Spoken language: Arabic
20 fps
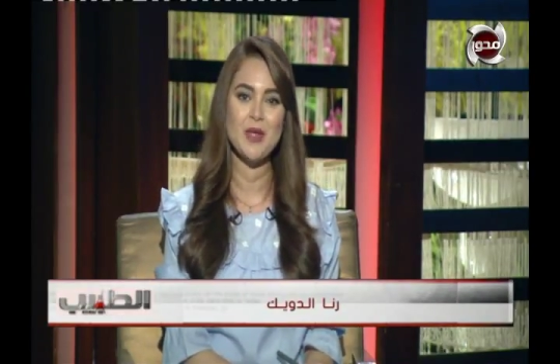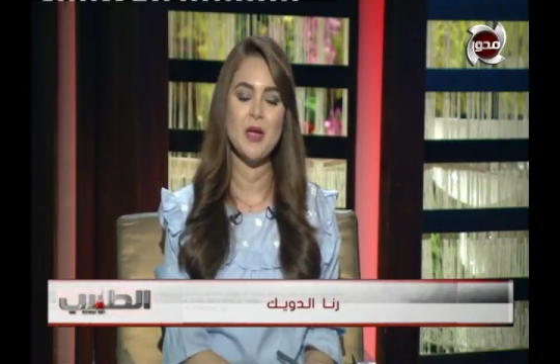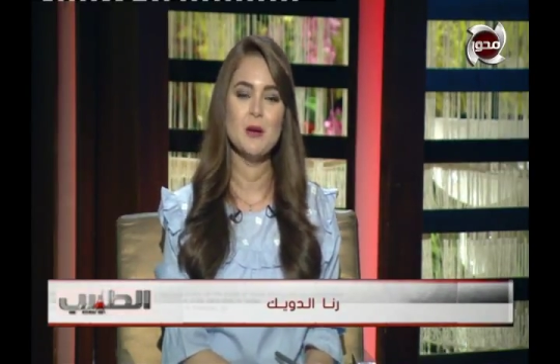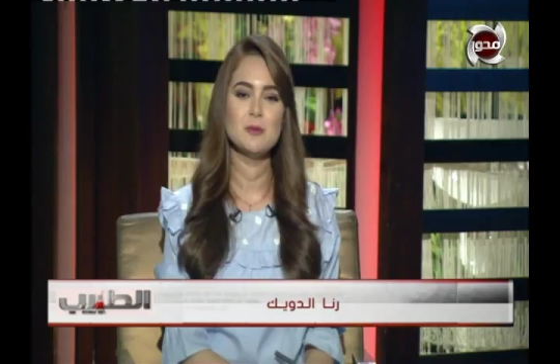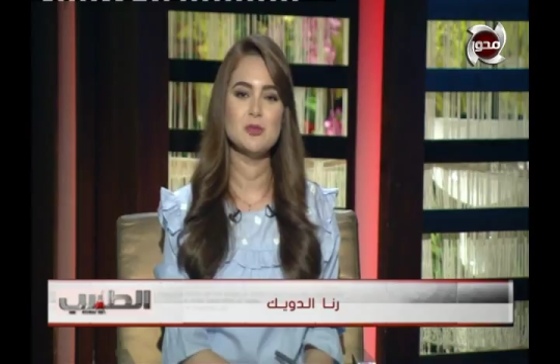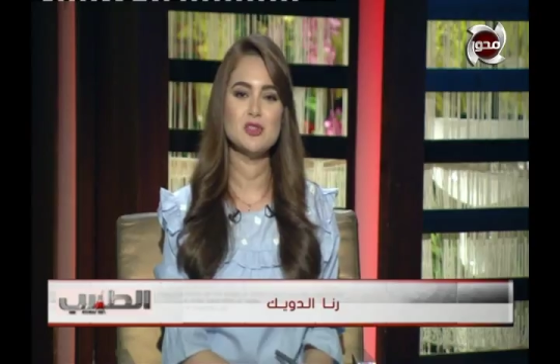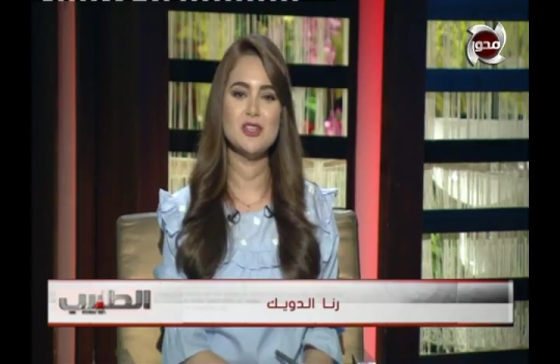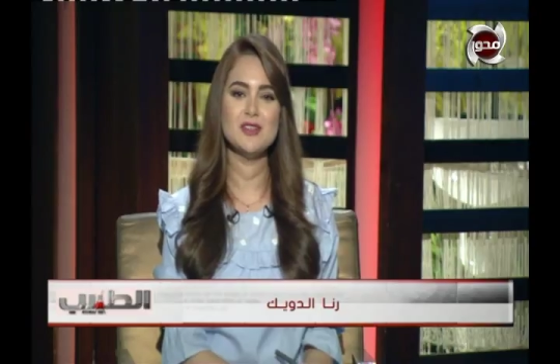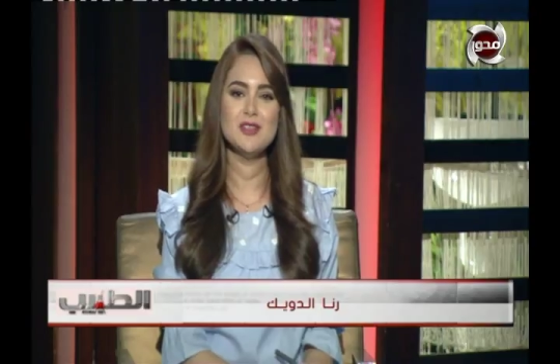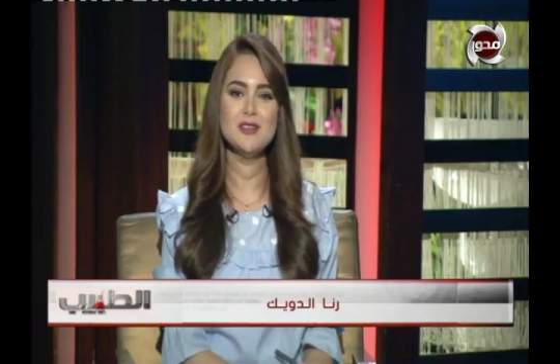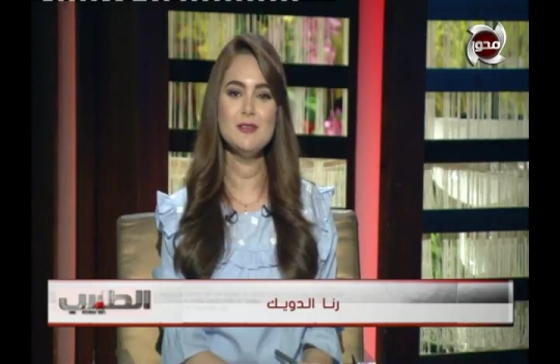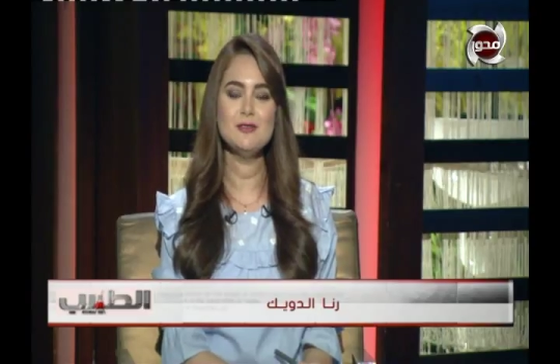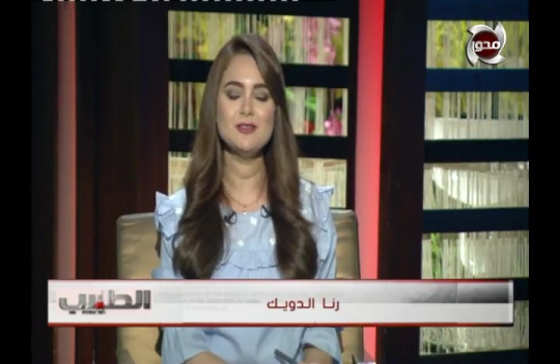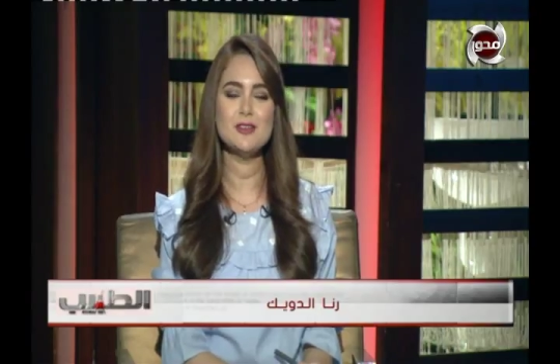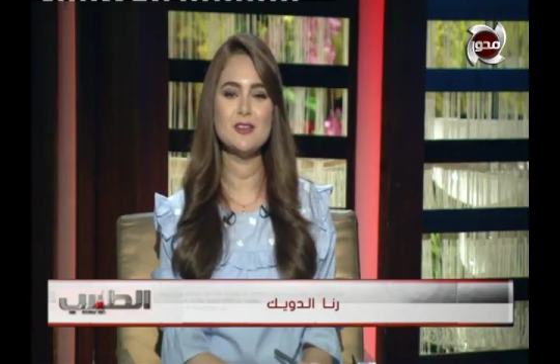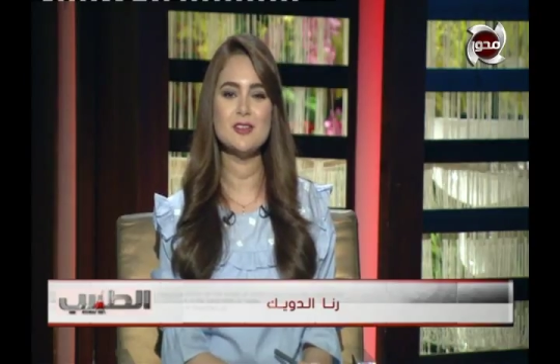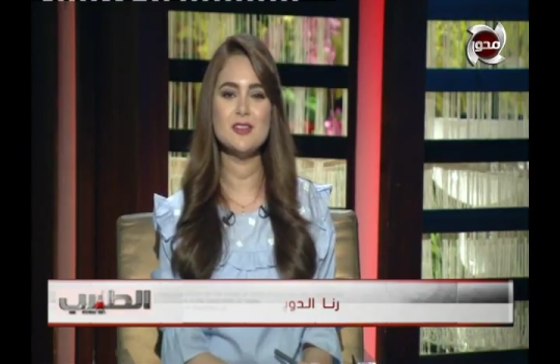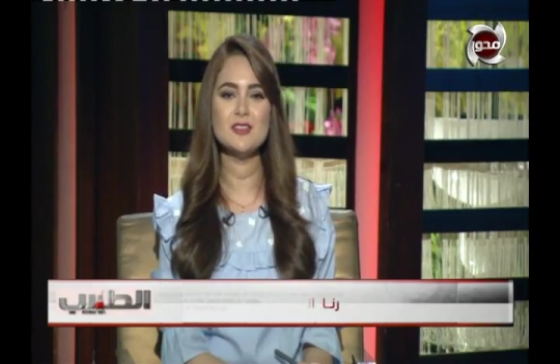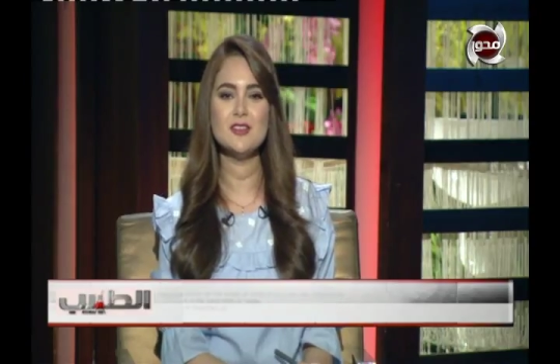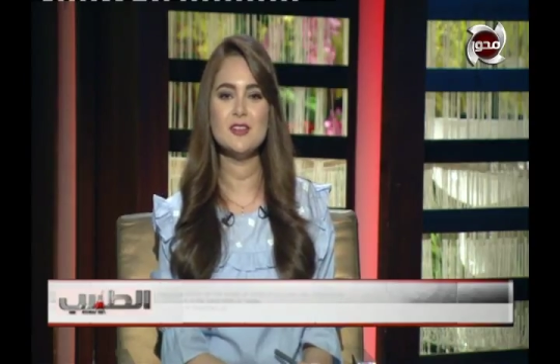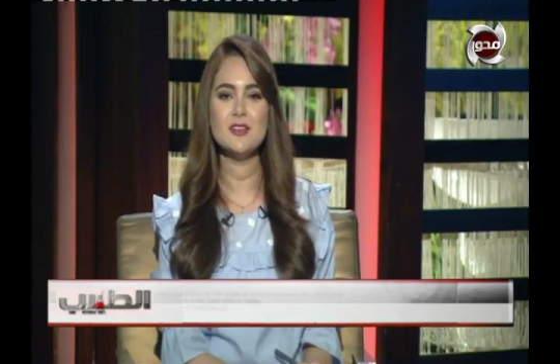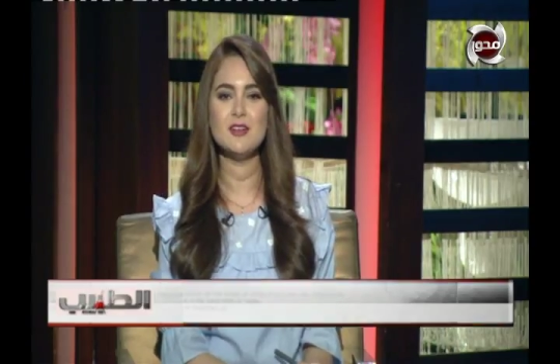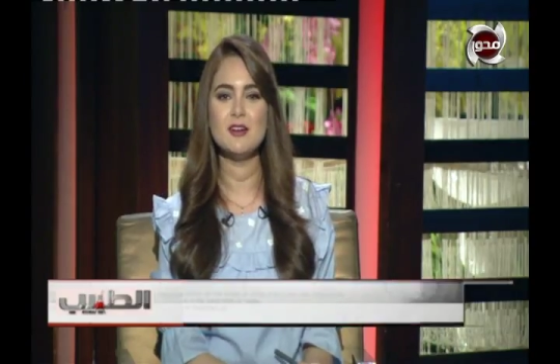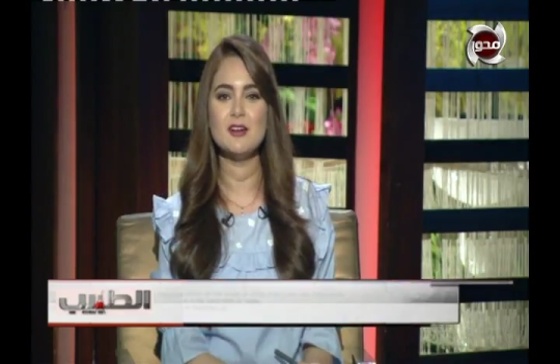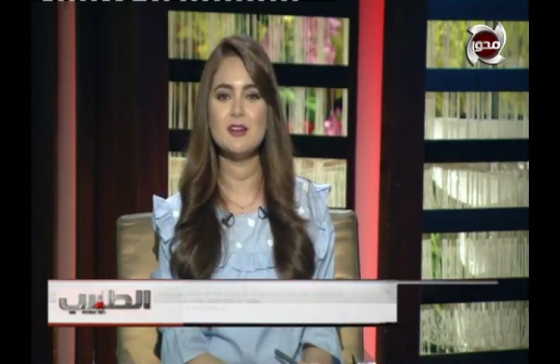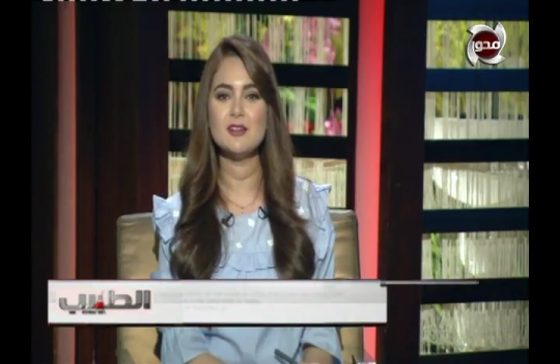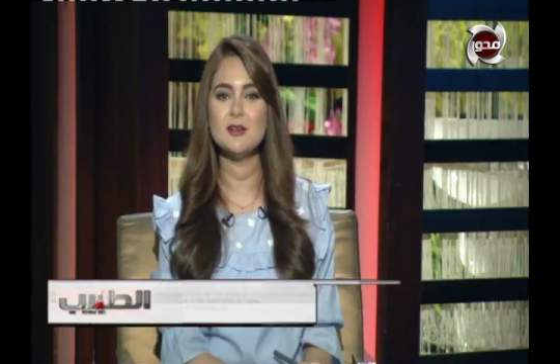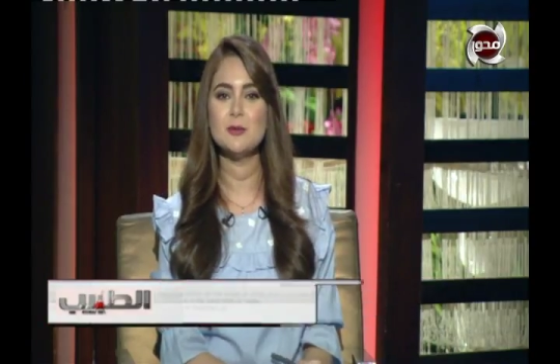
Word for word: مشاهدينا فقرتنا النهارده